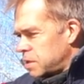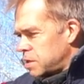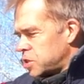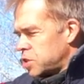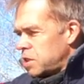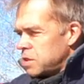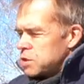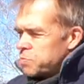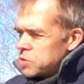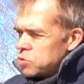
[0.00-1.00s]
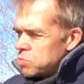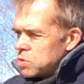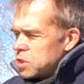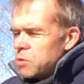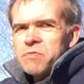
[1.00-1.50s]
даже, наверное, не
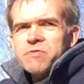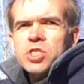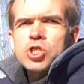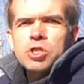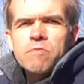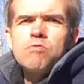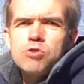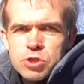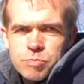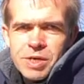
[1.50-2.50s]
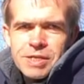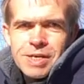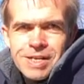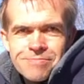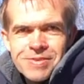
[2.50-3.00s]
способность, это повышает живучесть
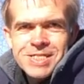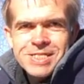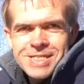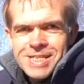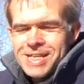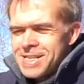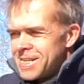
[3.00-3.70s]
банально машины